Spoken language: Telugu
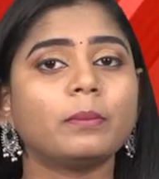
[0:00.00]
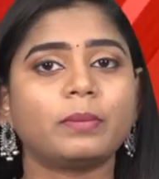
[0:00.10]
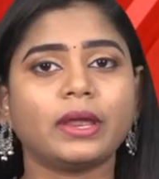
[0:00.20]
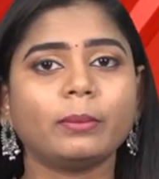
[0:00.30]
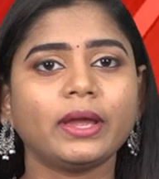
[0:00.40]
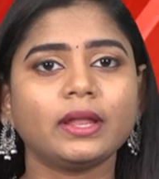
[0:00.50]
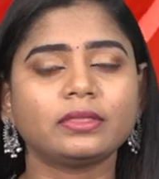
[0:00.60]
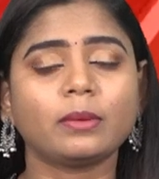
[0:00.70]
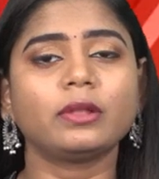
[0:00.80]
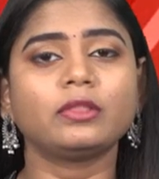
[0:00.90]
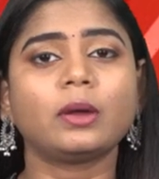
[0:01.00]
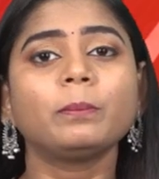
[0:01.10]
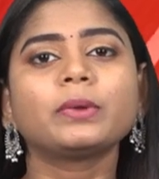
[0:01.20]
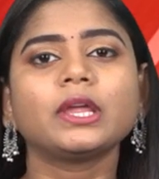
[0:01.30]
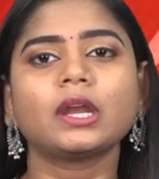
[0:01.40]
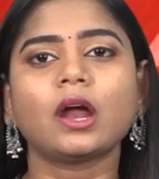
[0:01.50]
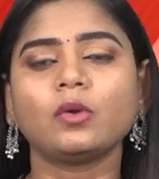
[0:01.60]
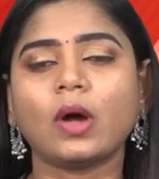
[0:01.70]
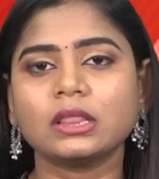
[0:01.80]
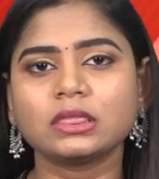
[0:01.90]
ప్రేమ ఎంత మధురం
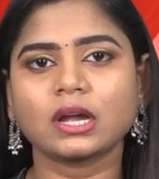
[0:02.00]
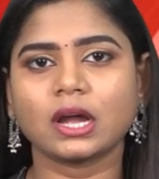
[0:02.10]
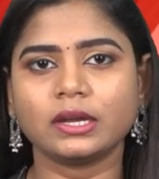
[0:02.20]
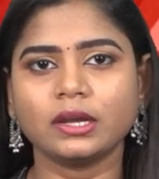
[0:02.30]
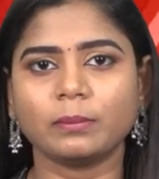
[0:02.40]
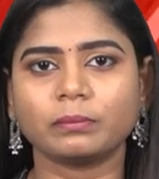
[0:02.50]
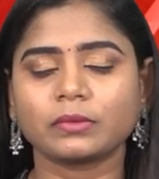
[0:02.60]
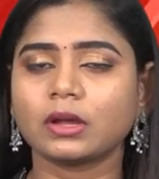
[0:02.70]
ప్రియురాలు అంత కఠినం